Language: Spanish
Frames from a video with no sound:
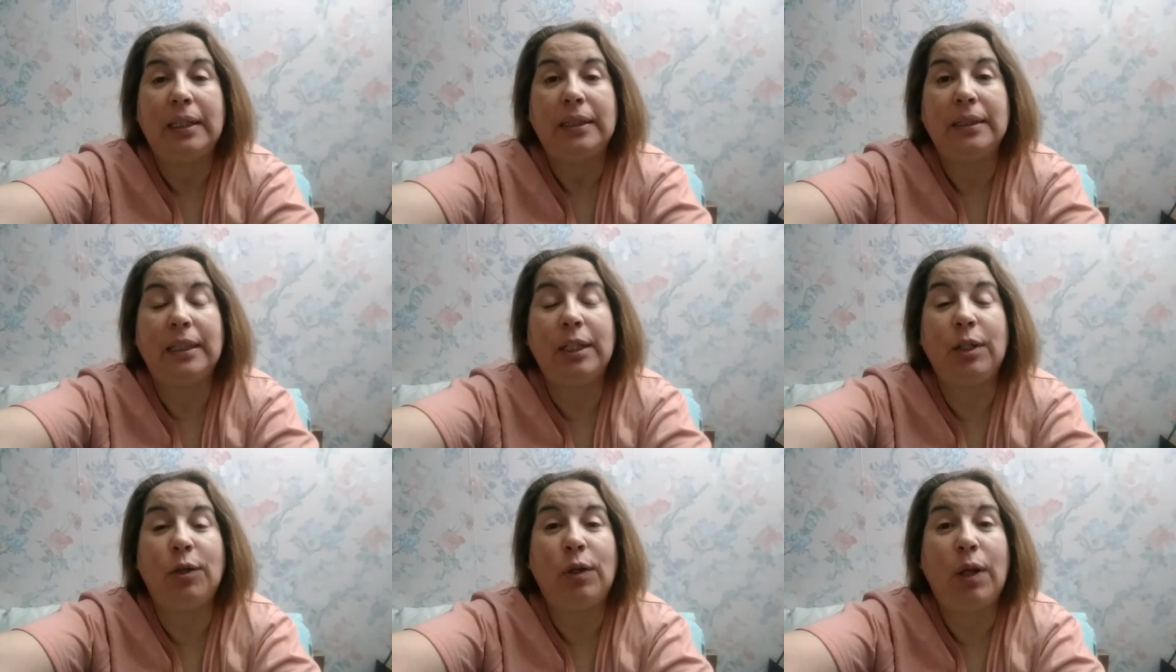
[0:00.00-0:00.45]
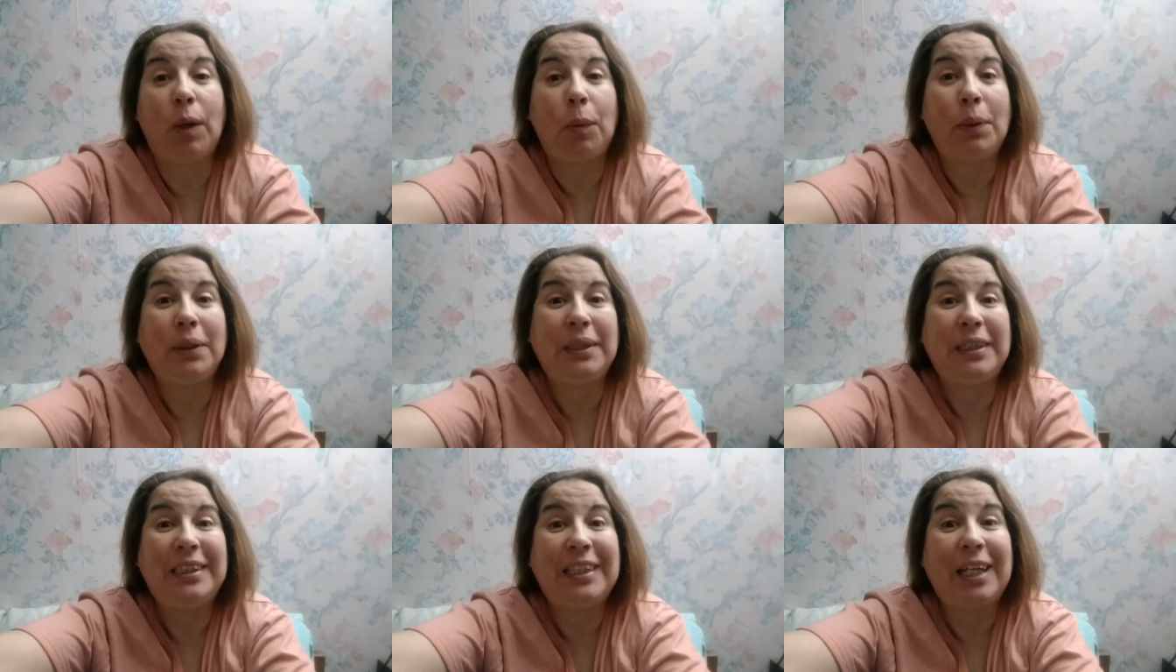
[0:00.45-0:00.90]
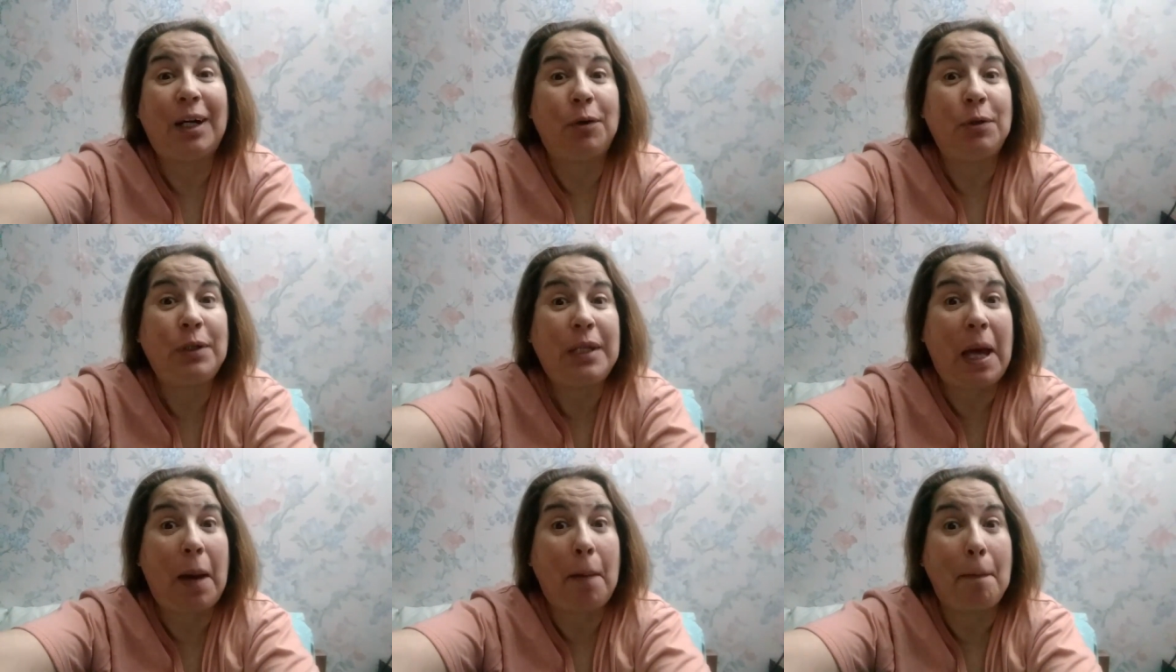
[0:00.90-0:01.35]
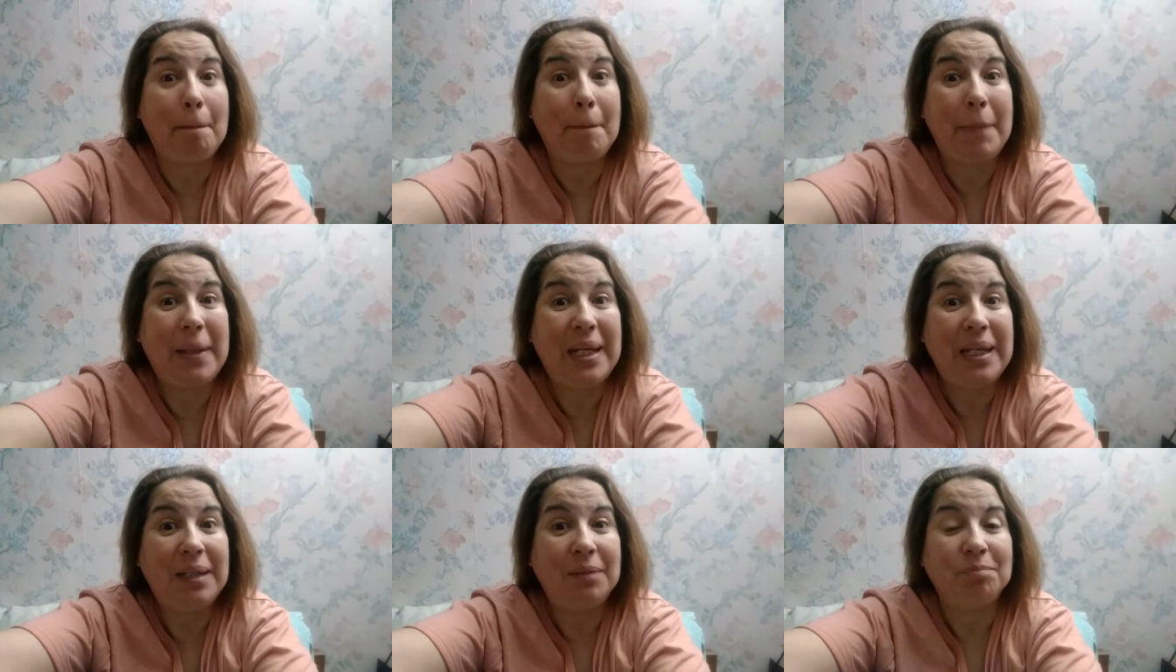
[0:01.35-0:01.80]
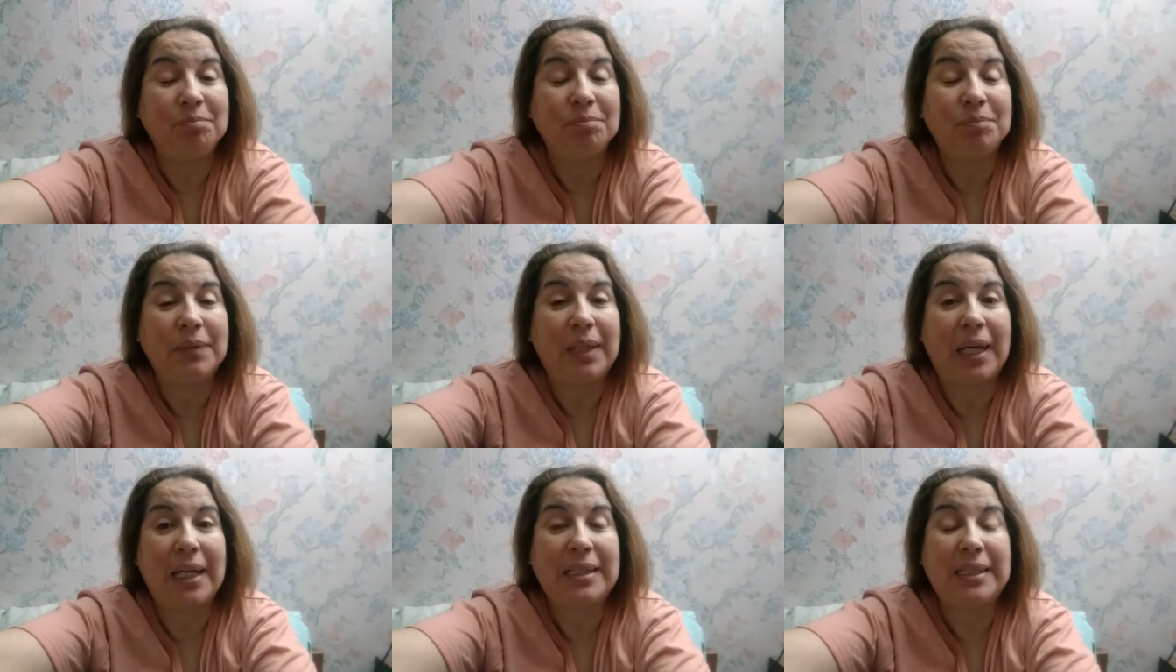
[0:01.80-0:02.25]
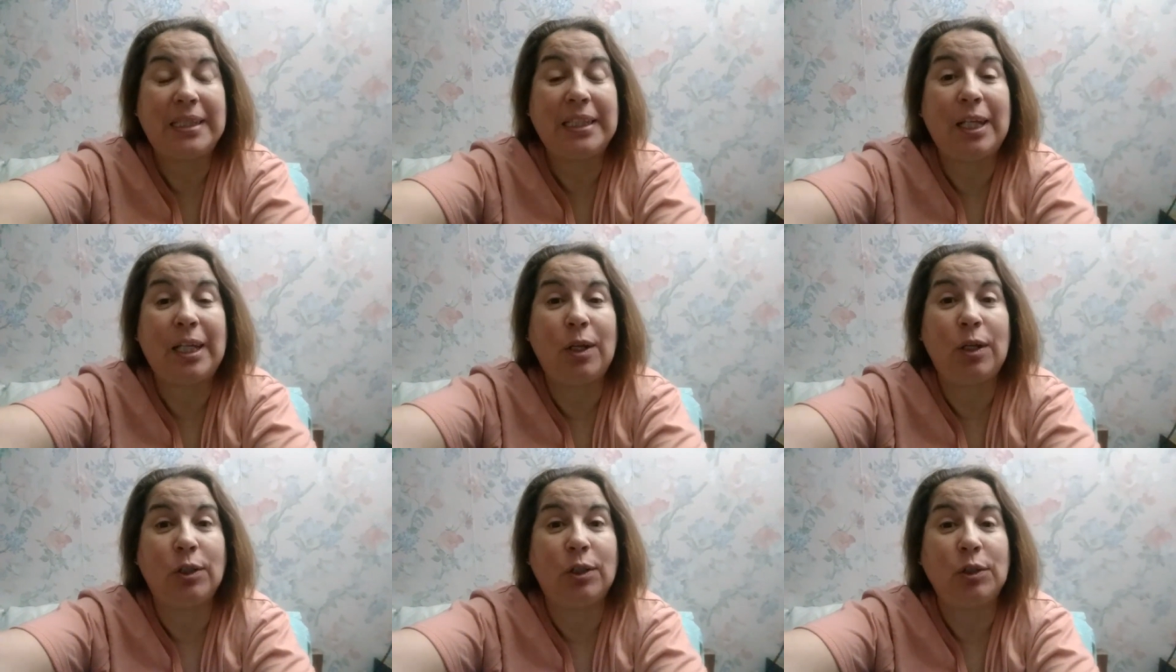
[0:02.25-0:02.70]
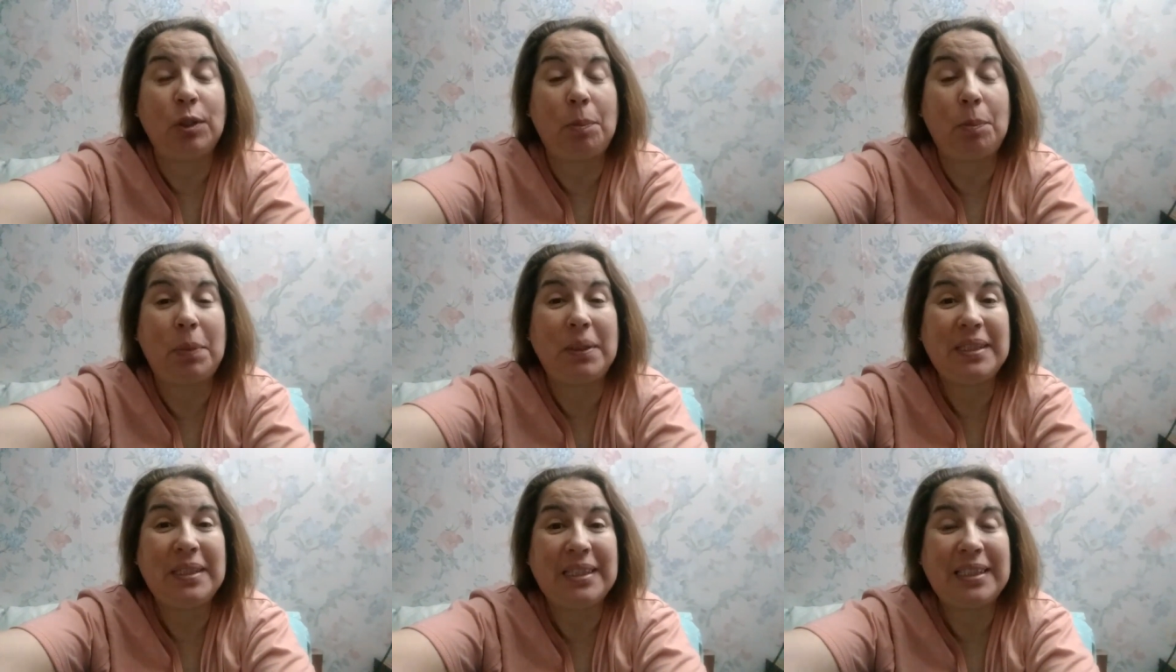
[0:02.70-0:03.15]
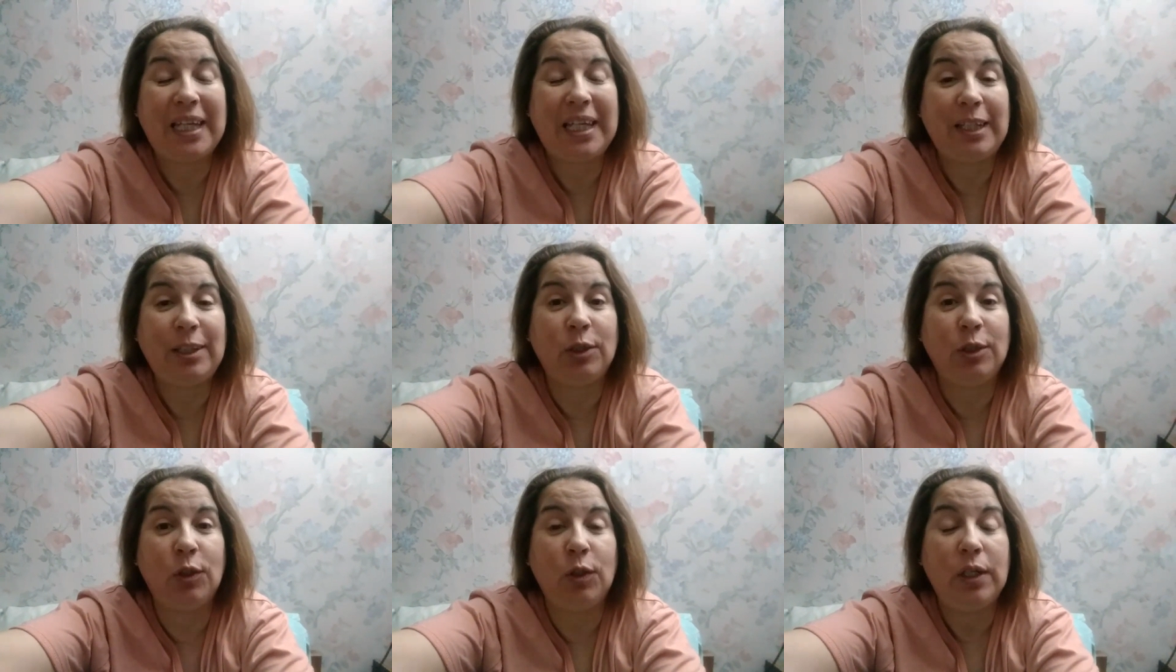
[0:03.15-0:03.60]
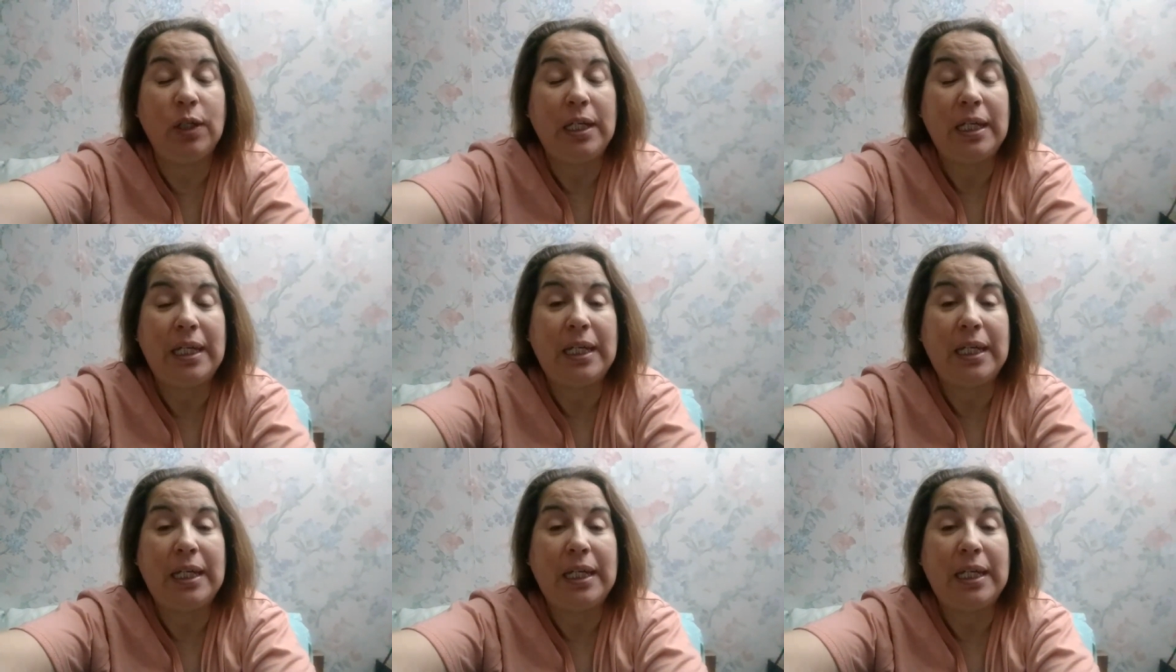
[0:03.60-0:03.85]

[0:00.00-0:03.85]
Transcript: Tengo la guatita con hambre, así que lo que estoy pensando